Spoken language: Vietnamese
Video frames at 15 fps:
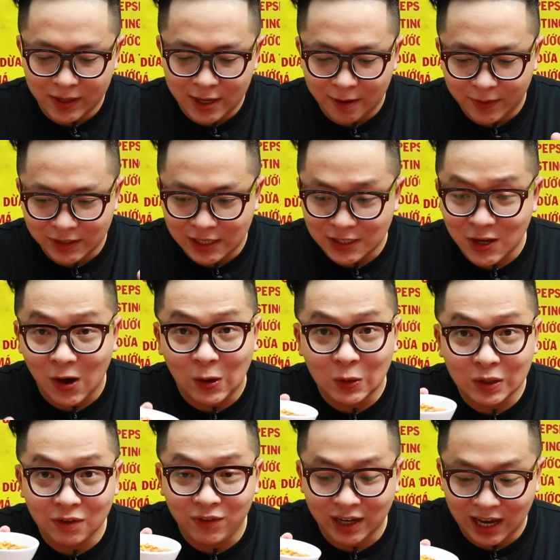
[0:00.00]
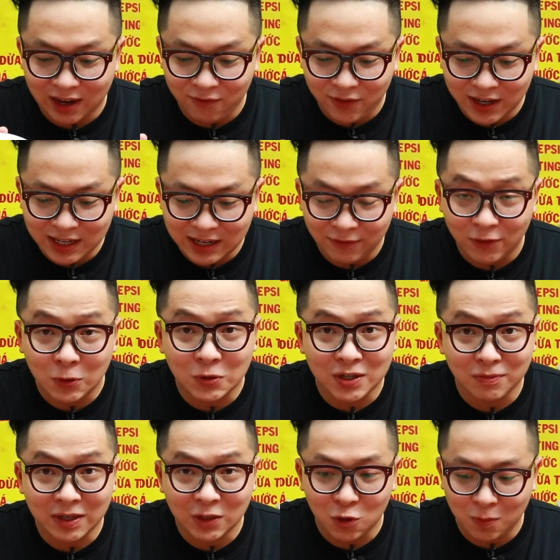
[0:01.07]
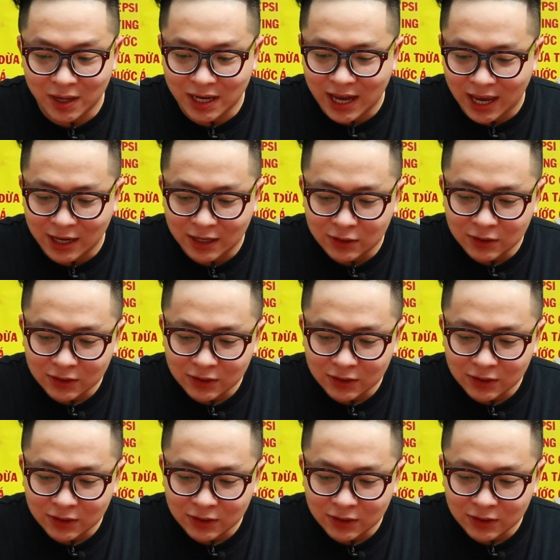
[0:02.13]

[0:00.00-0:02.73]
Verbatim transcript: Bây giờ Bảo sẽ cho luôn cái phần hành phi này vô trong cái tô mì này